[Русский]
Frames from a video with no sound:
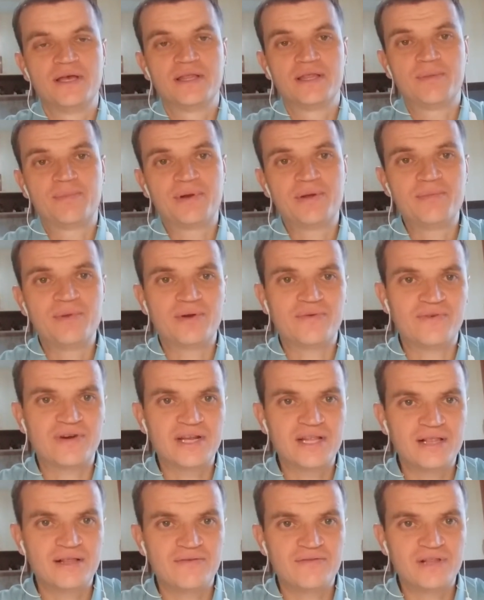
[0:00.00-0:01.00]
Например,
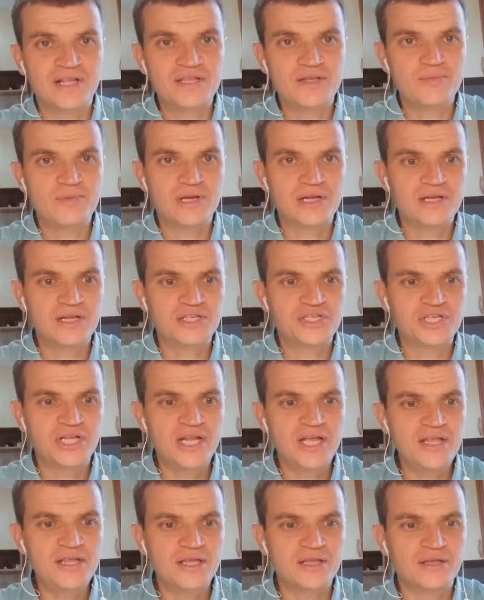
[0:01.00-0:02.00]
Владимир Ильич
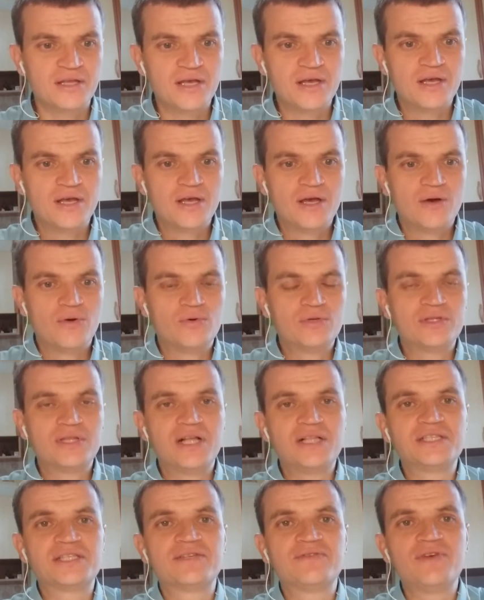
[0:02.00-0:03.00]
Ленин, он
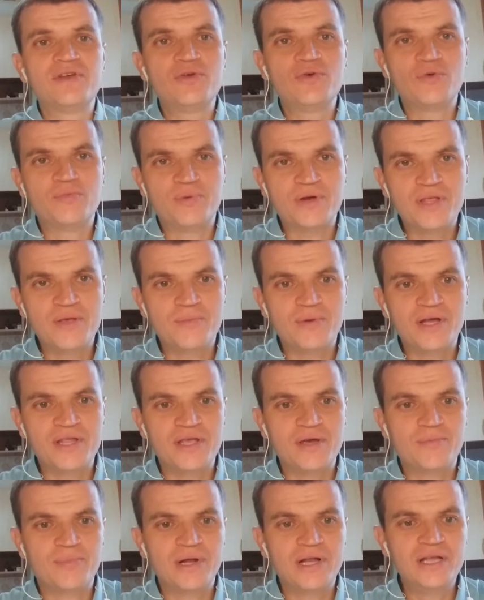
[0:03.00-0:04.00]
дал свое
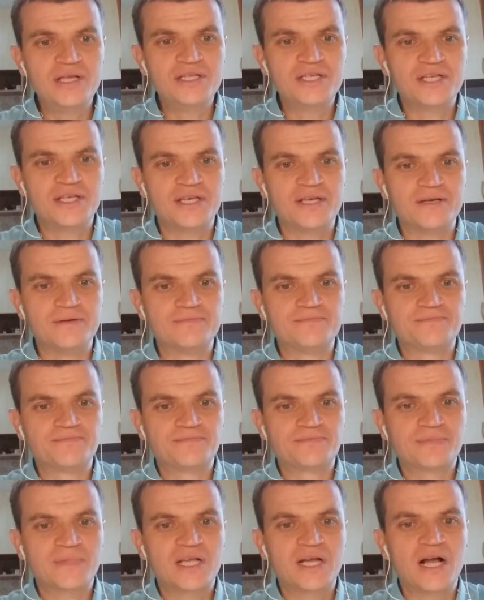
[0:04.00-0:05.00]
понимание политики
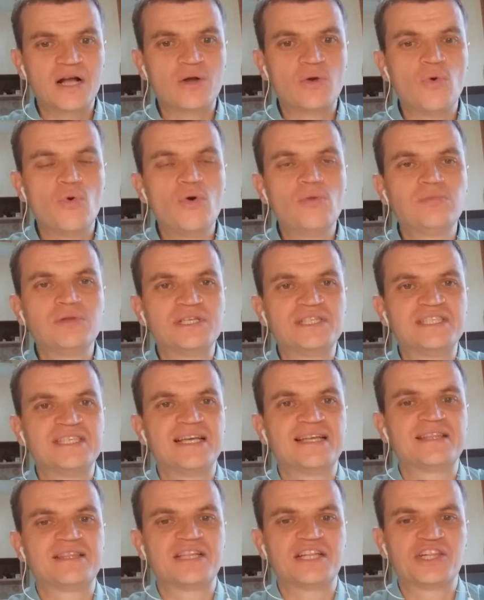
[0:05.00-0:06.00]
как области
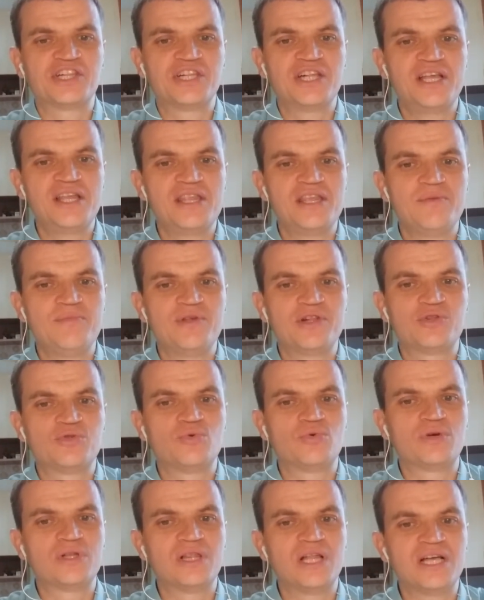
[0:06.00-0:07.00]
отношений
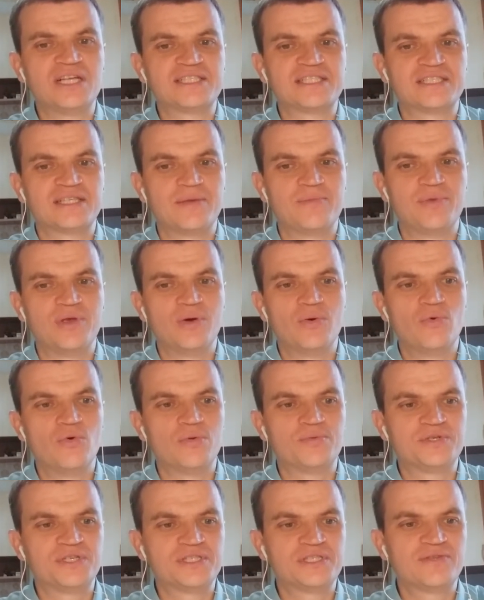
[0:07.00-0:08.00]
между классами
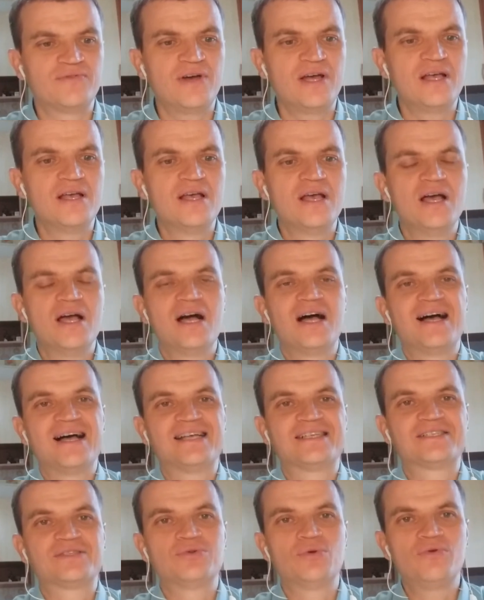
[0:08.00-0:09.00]
общества,
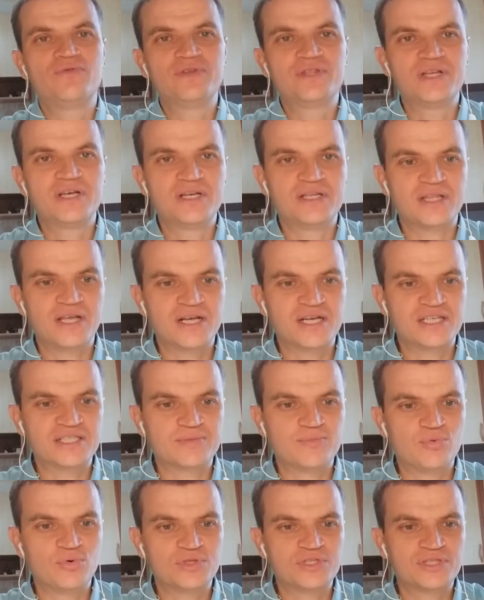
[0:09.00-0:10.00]
основанных на
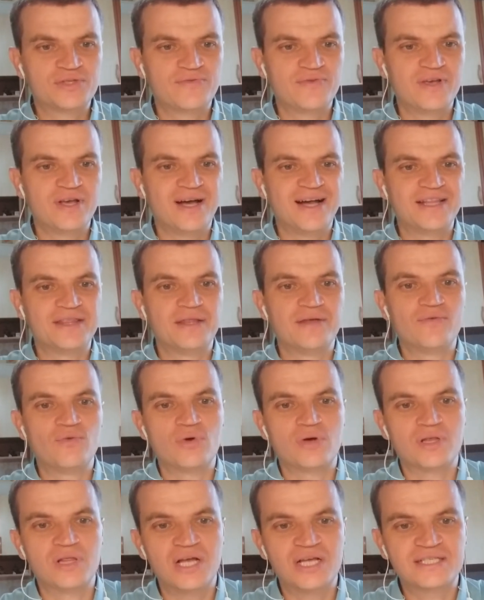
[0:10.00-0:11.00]
господстве одного
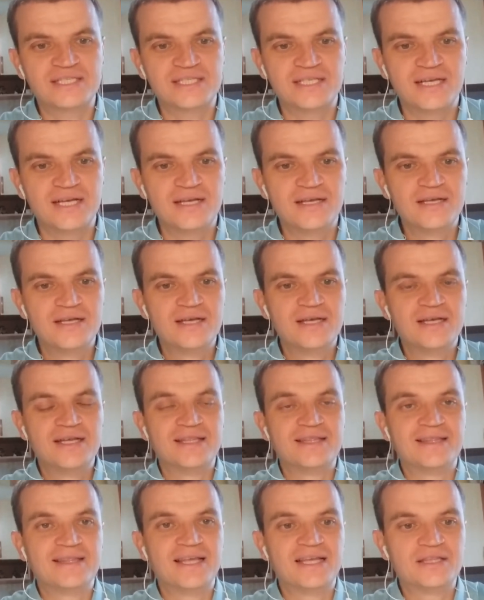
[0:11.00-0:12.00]
класса
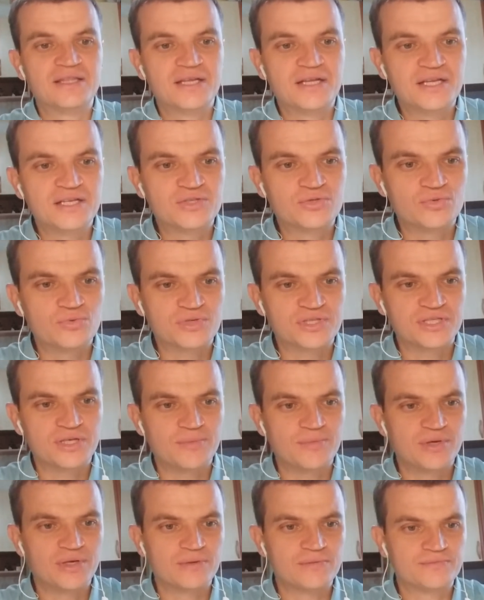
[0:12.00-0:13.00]
над
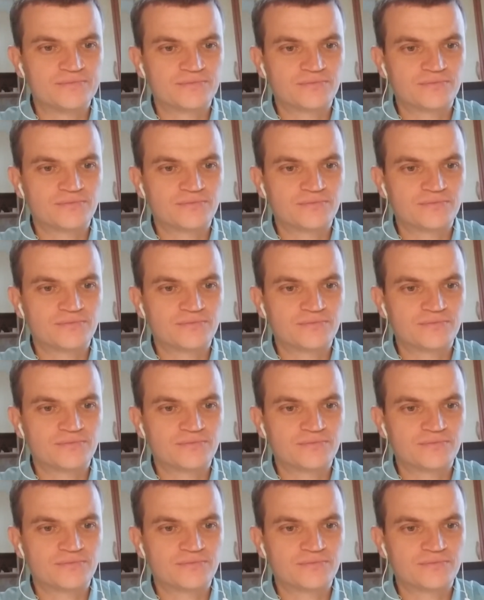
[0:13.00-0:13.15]
ресурсами –